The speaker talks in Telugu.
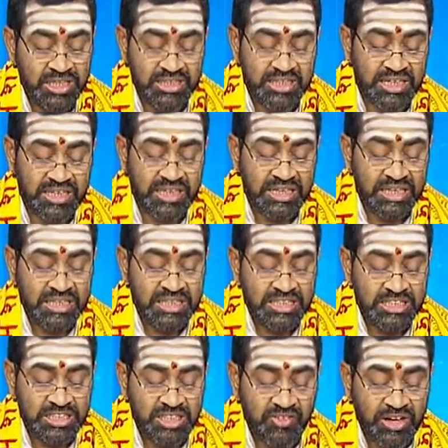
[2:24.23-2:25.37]
ఇది
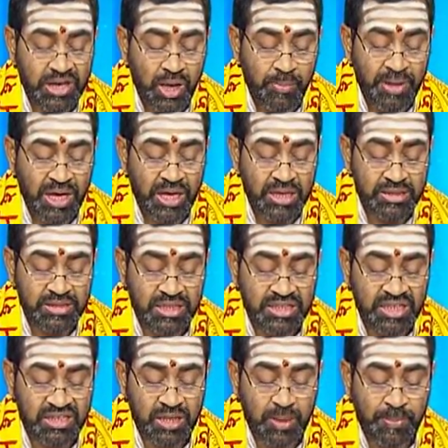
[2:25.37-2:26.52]
శివరామానంద
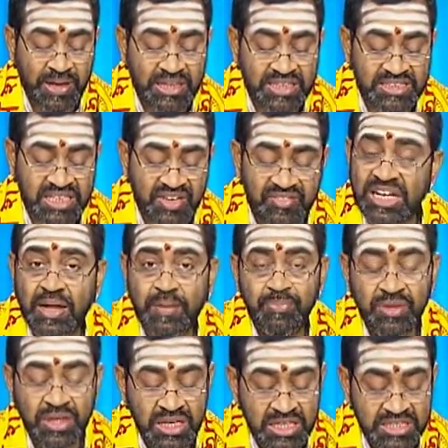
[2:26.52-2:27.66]
తీర్థపాద సేవక
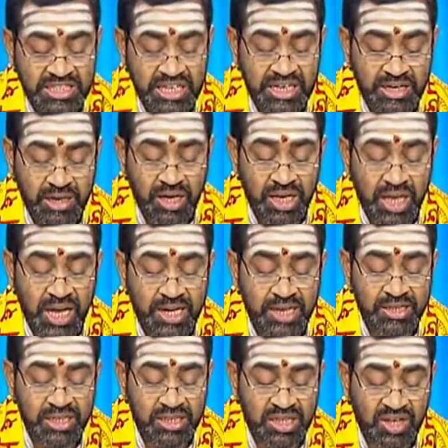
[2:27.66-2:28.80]
శ్రీ నారాయణ
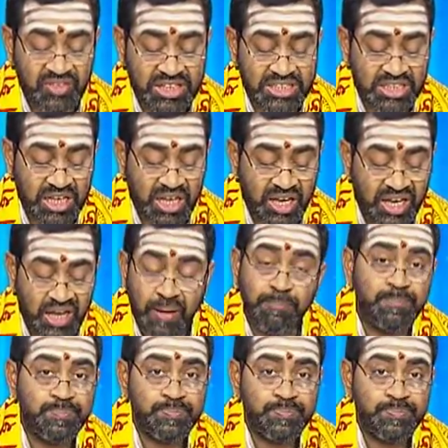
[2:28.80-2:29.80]
తీర్థ విరచితాయాం